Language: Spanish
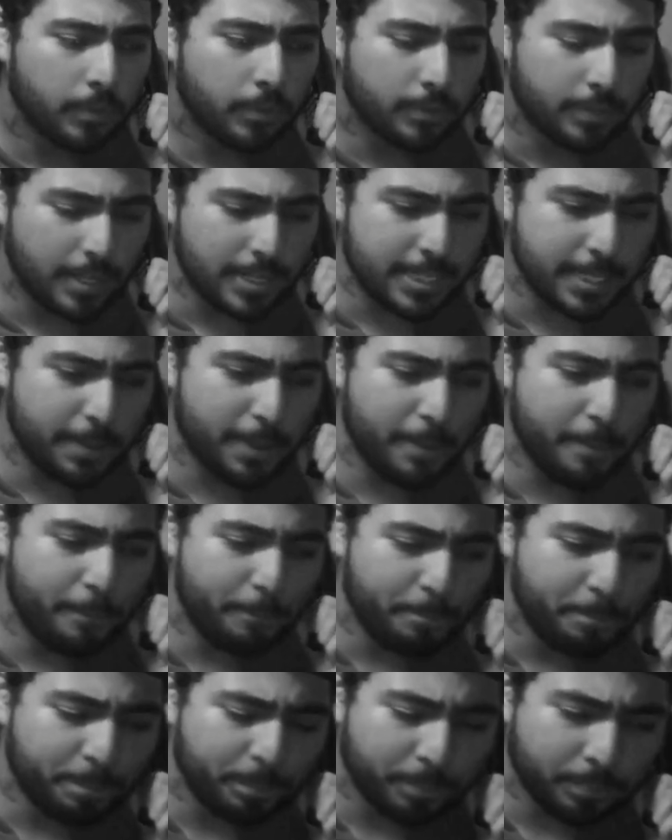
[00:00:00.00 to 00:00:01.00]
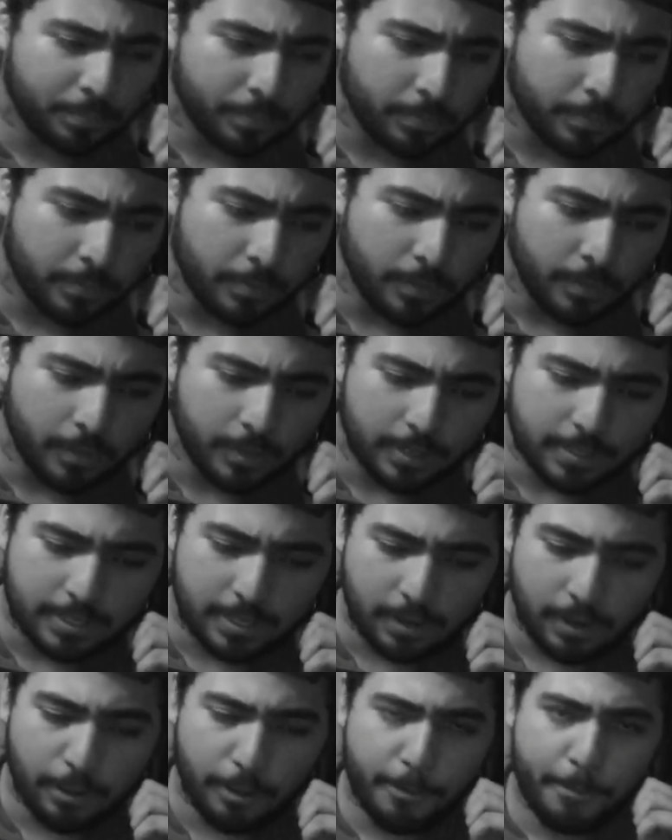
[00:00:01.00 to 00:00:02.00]
Sí, está bien.
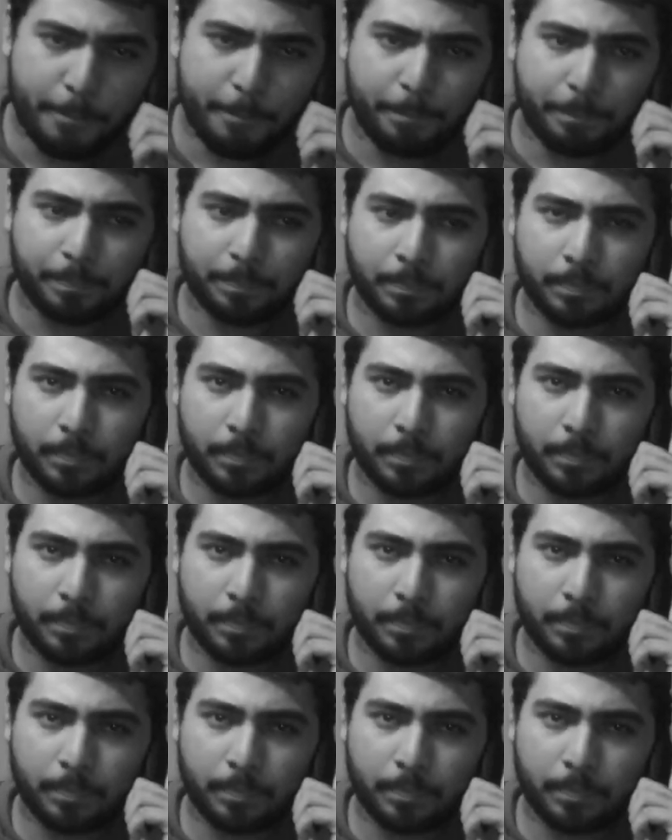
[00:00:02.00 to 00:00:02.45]
Hasta luego.